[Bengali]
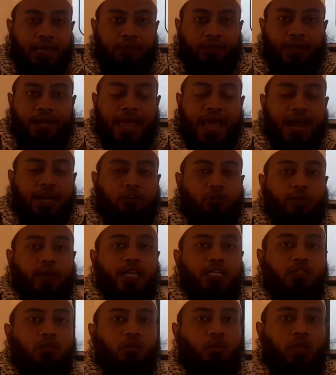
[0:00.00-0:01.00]
একেবারে
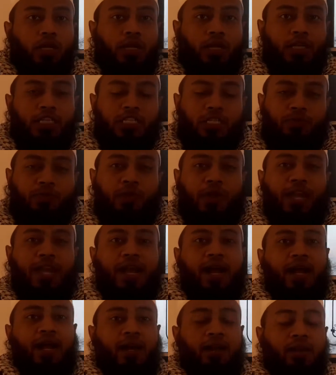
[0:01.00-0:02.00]
অ্যাটোমাইজ করে স্প্রে
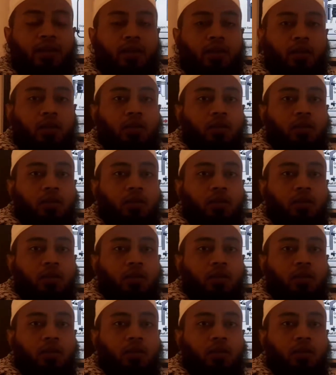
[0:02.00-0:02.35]
আকারে